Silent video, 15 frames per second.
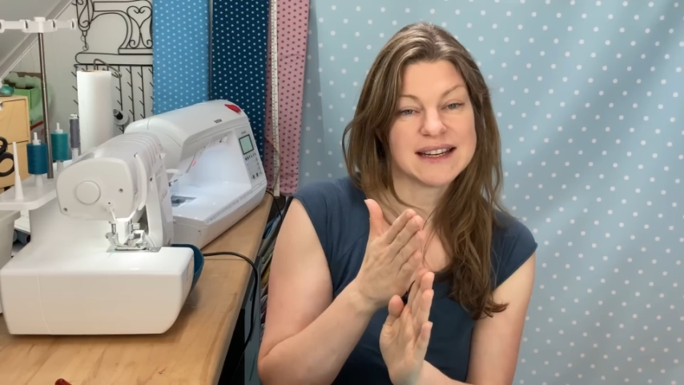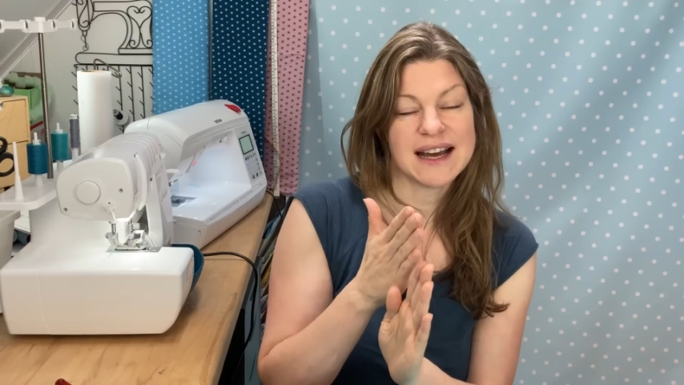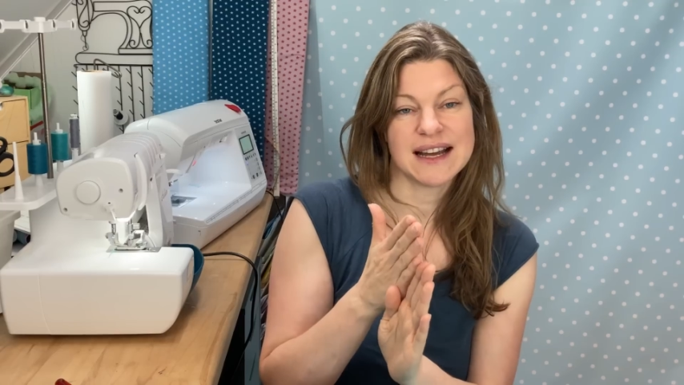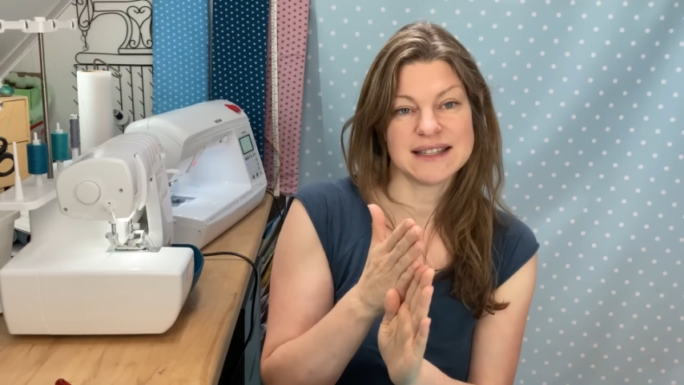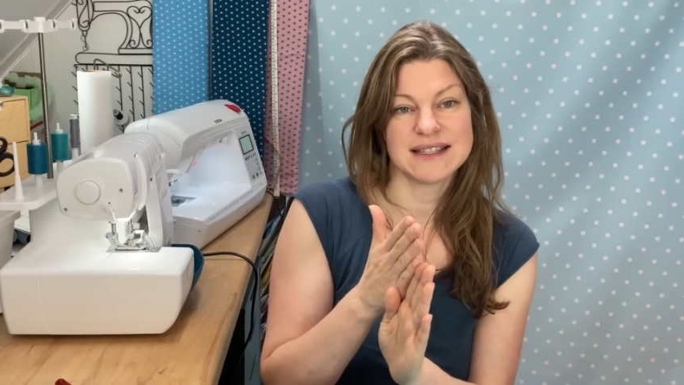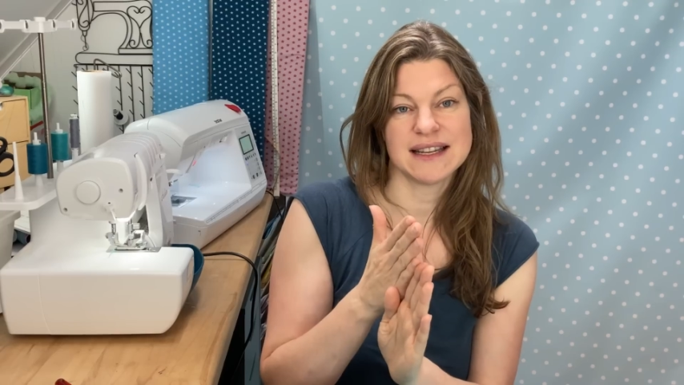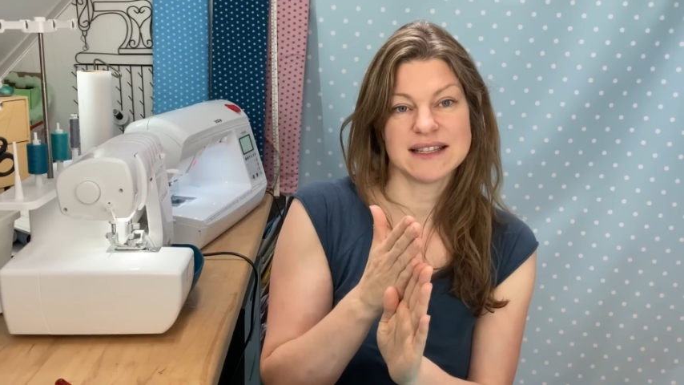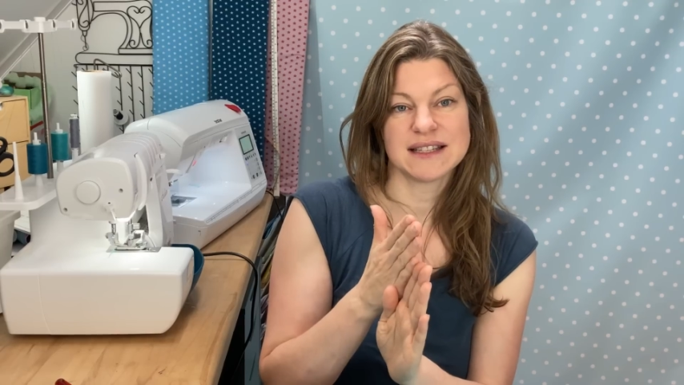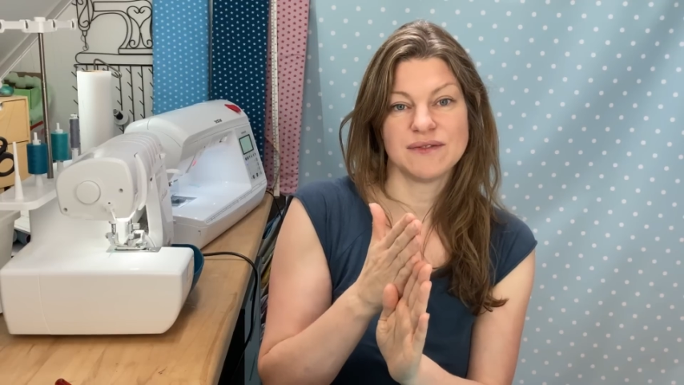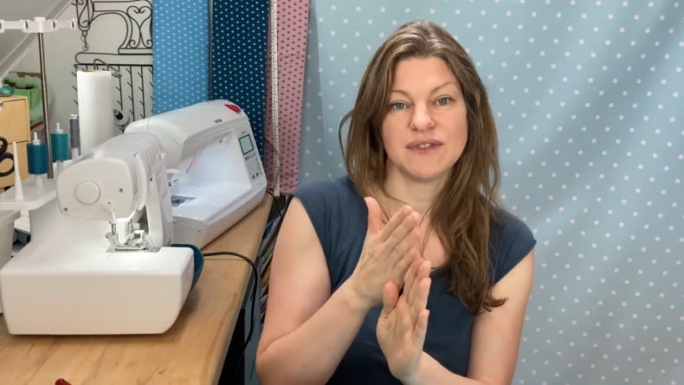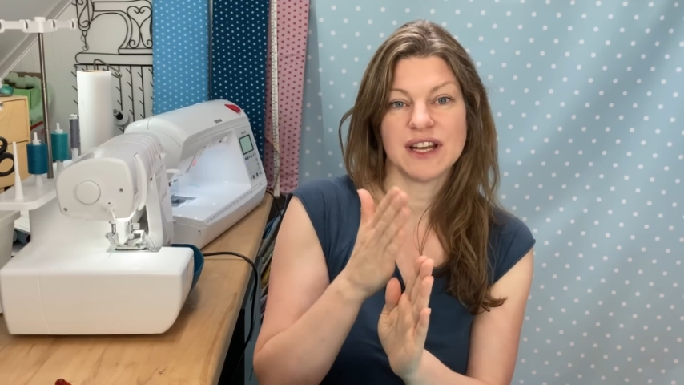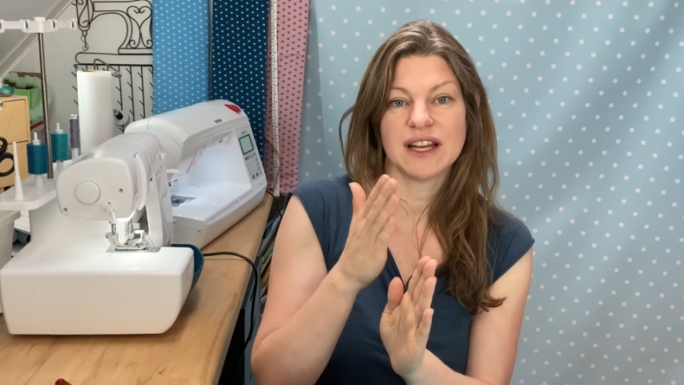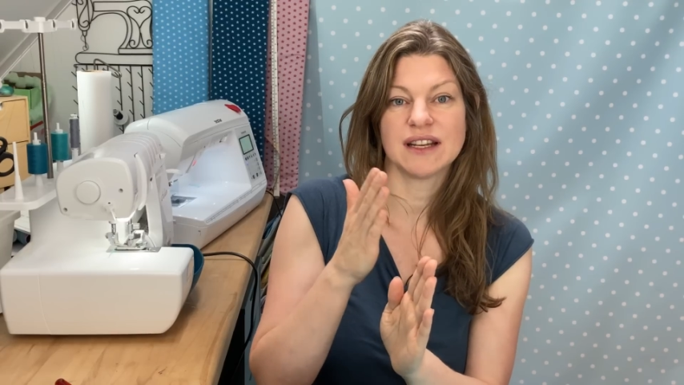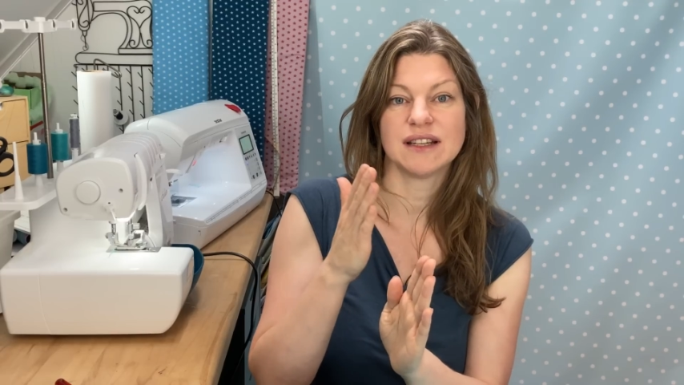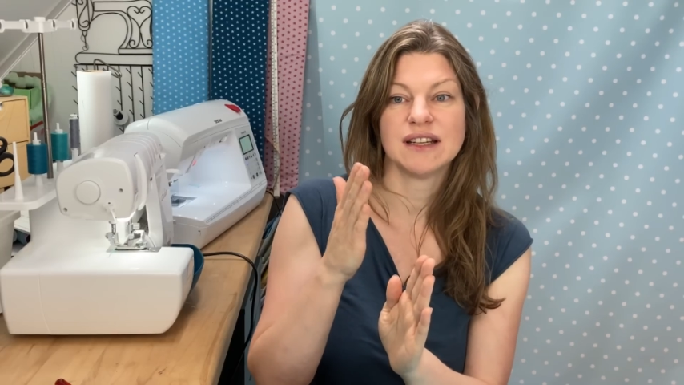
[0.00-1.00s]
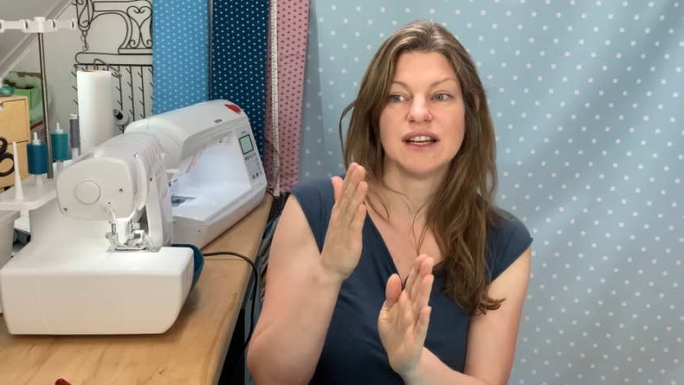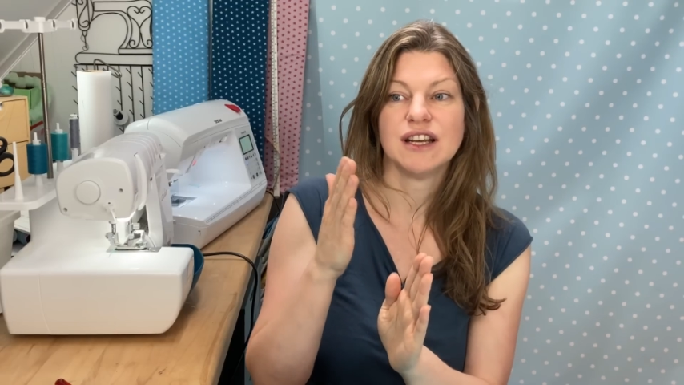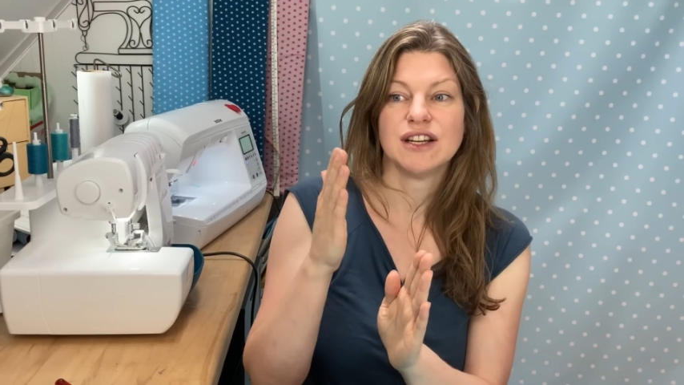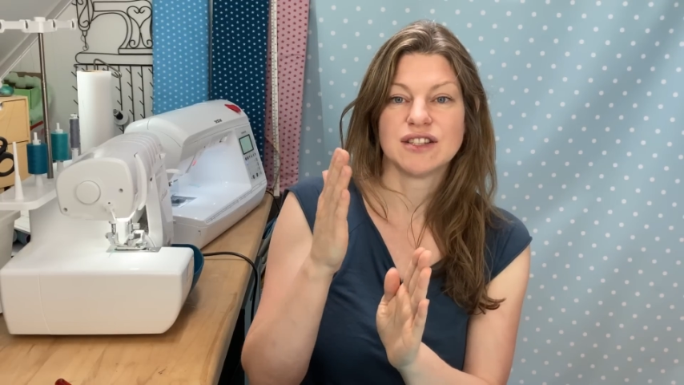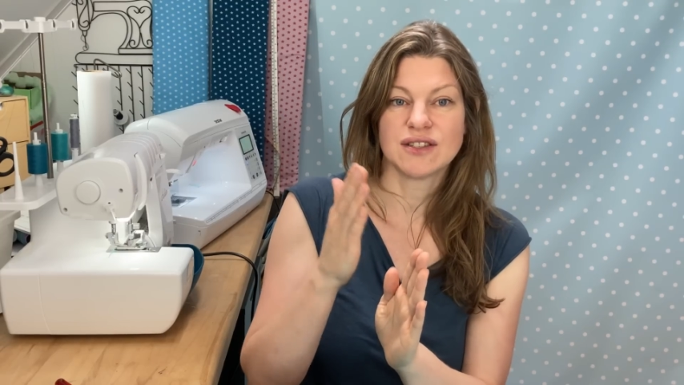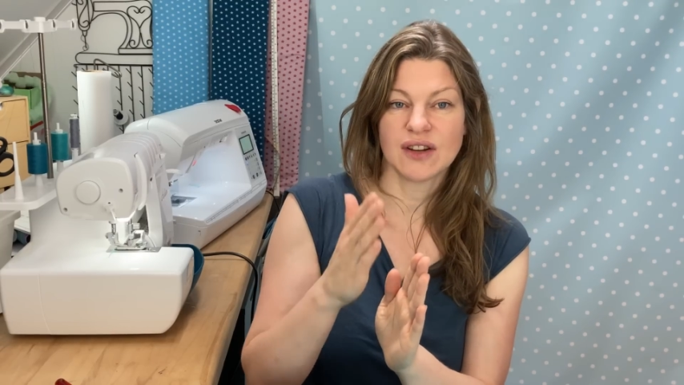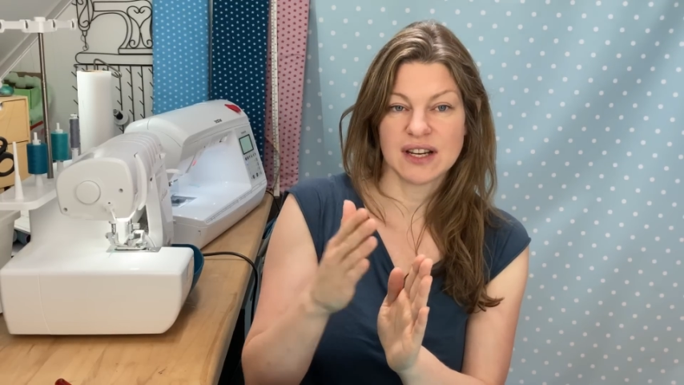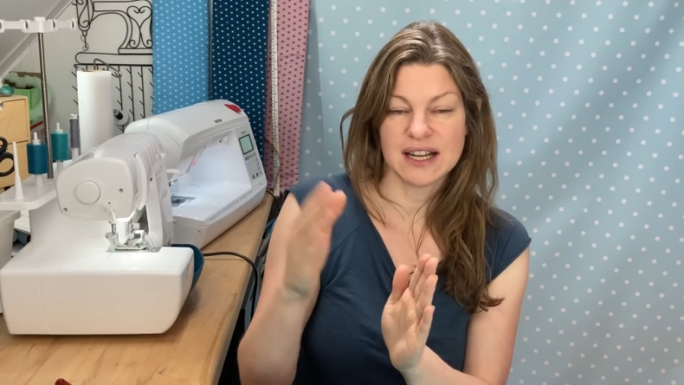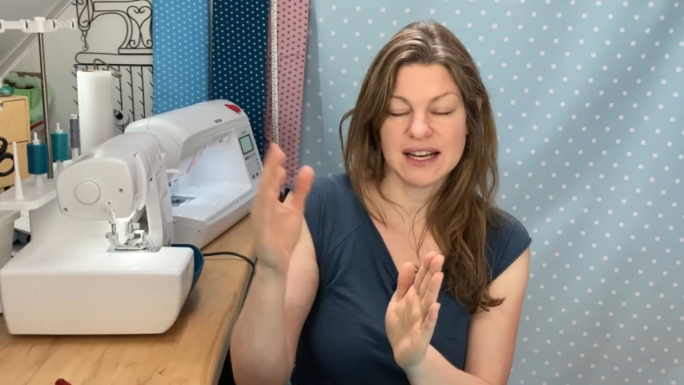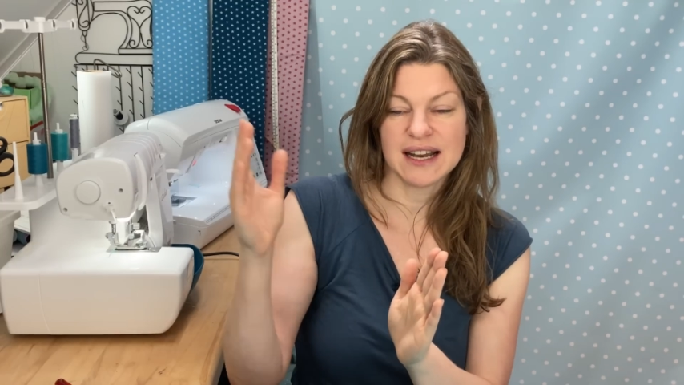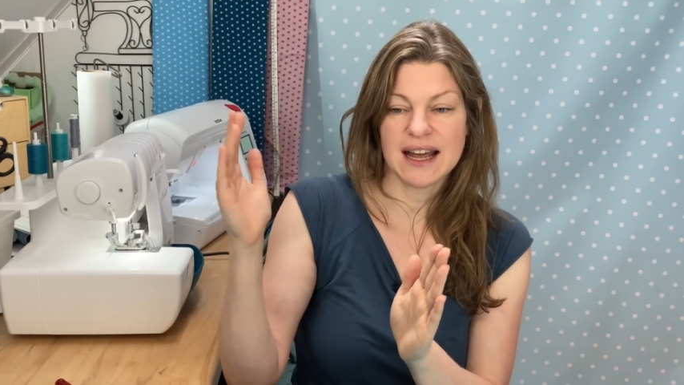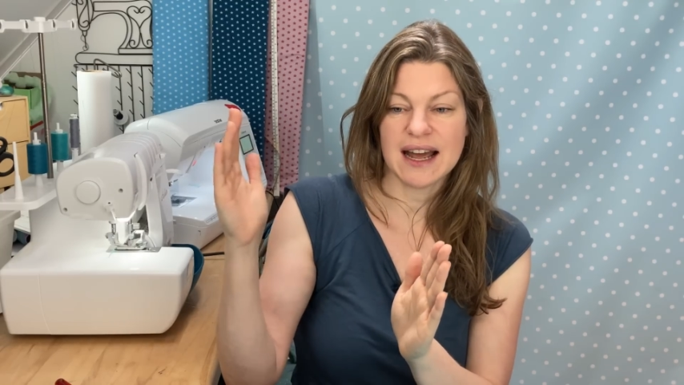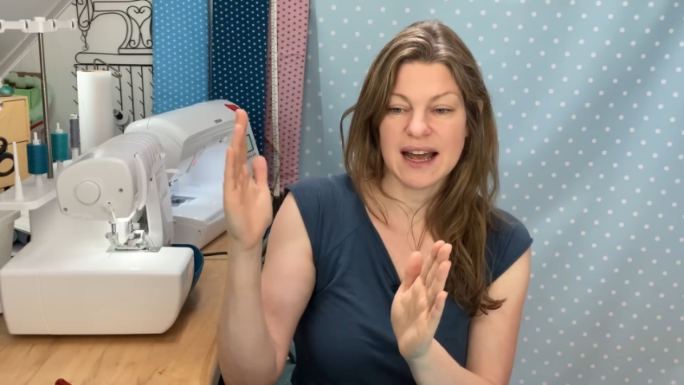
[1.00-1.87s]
Naht setzen werden, sondern